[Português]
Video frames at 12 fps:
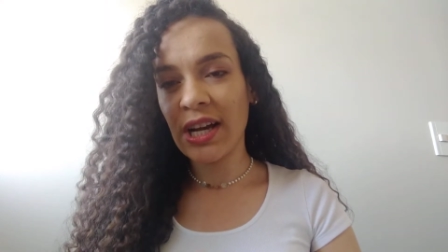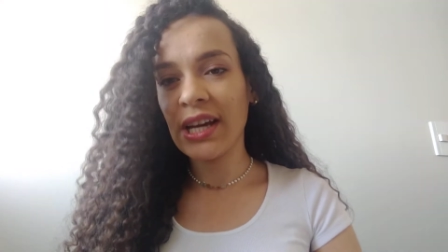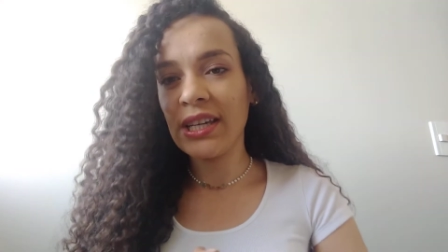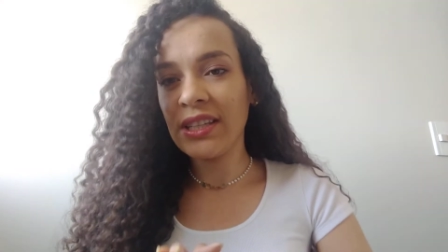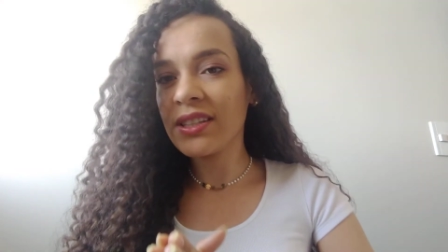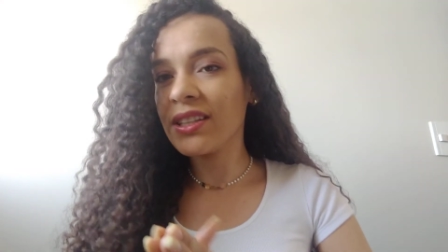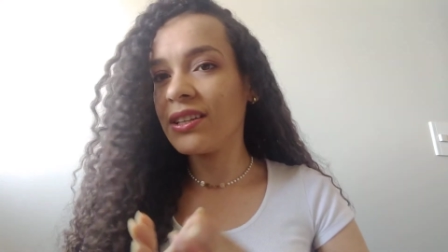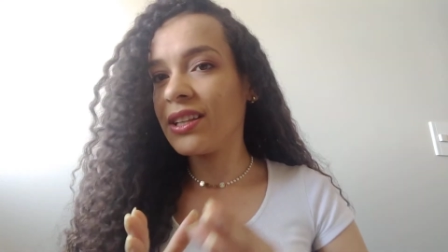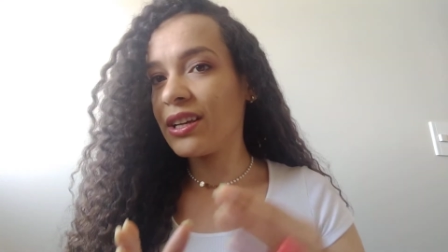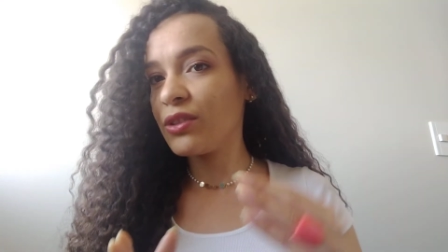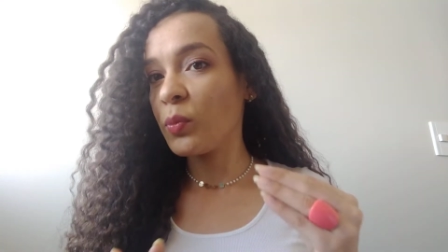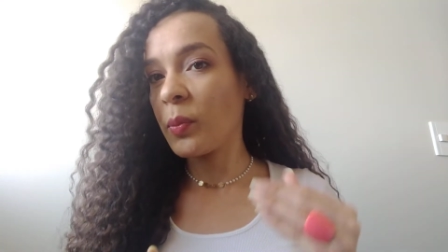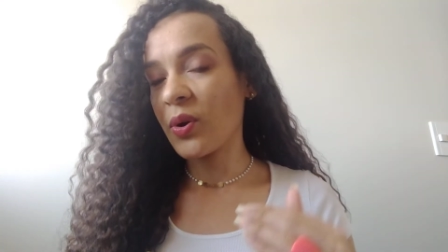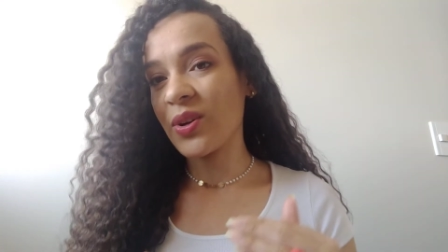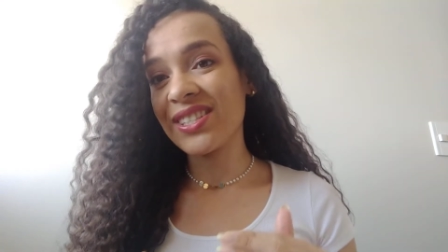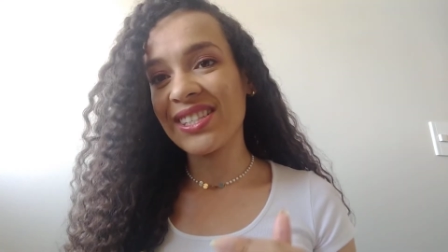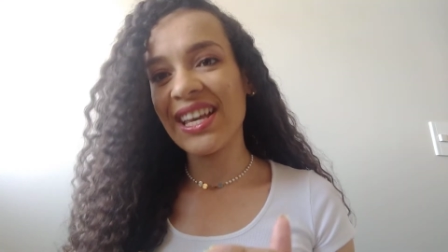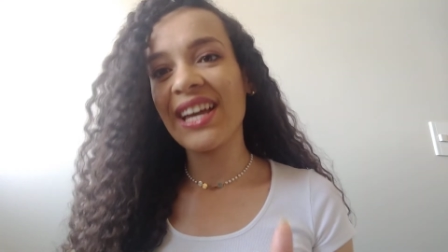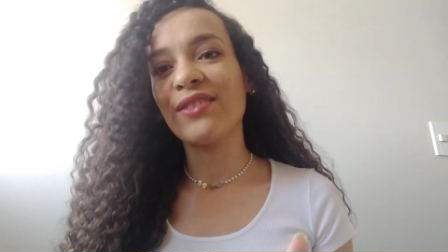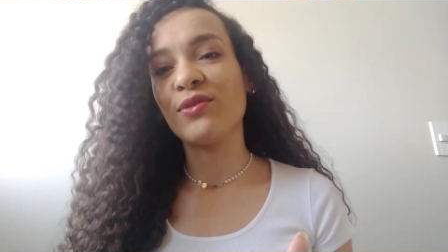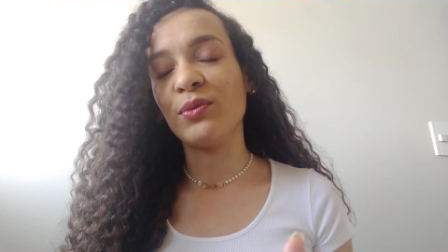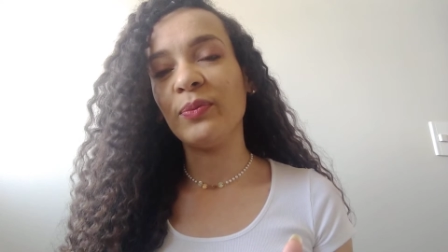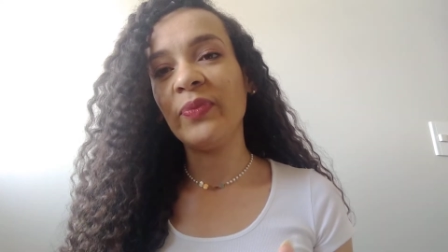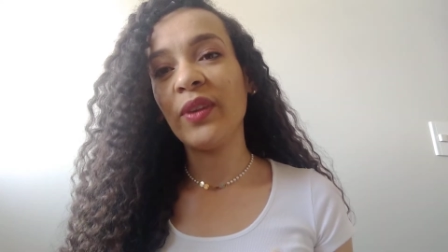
ainda né, no processo,